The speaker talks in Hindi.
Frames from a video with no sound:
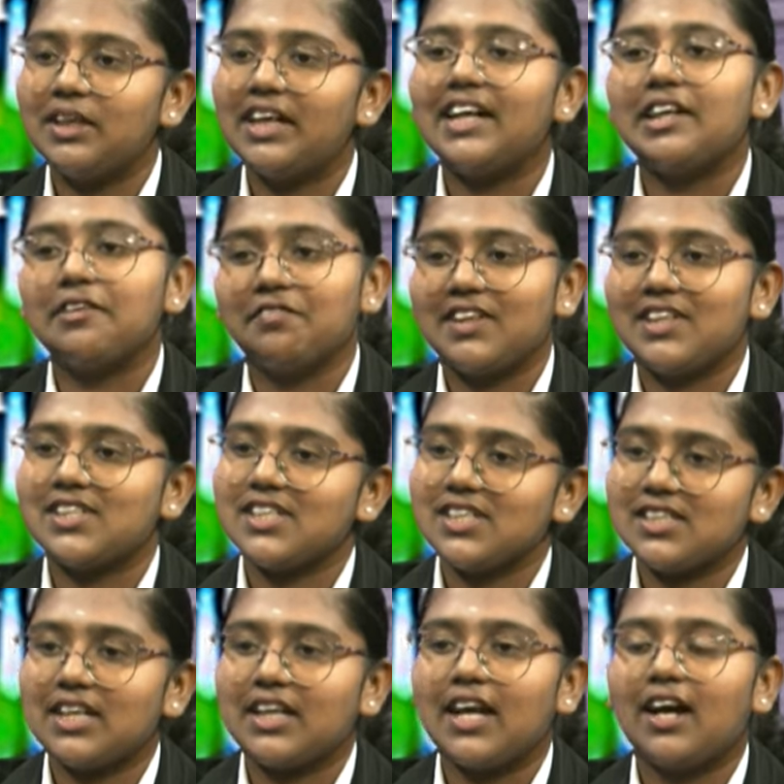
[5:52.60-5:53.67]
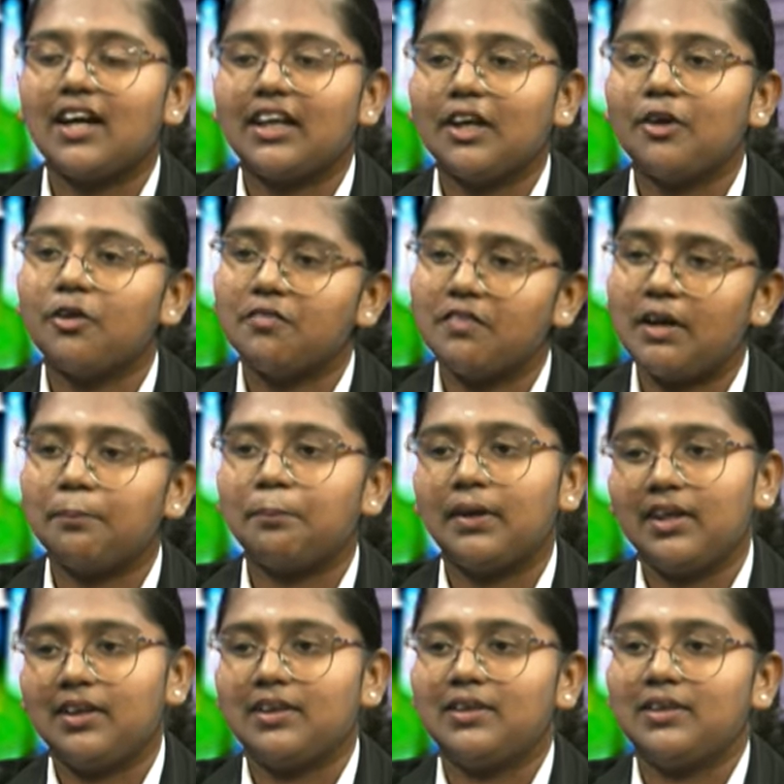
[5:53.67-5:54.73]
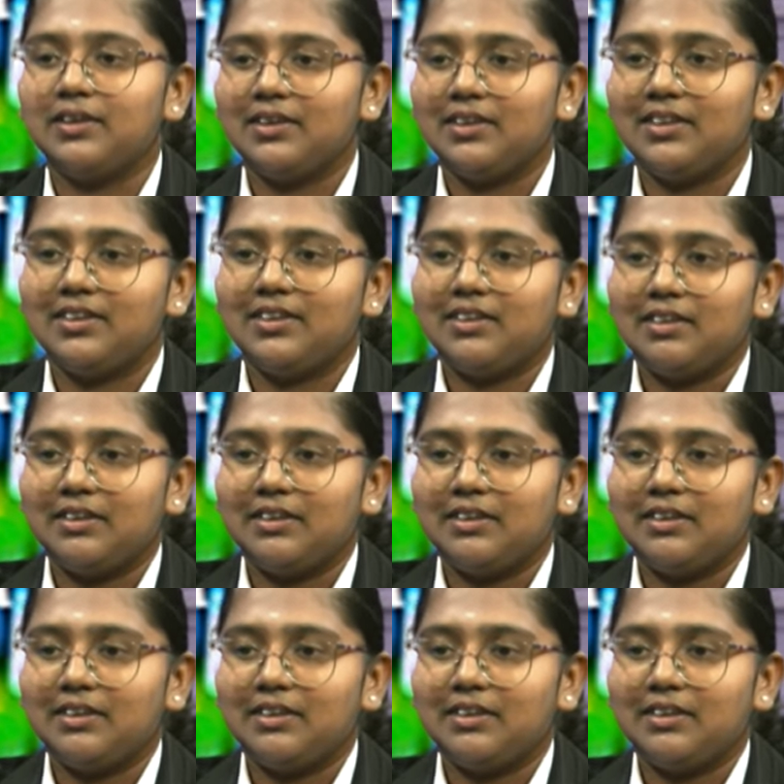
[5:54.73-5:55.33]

ये डिफरेंसेस है यहाँ के और वहाँ पे तो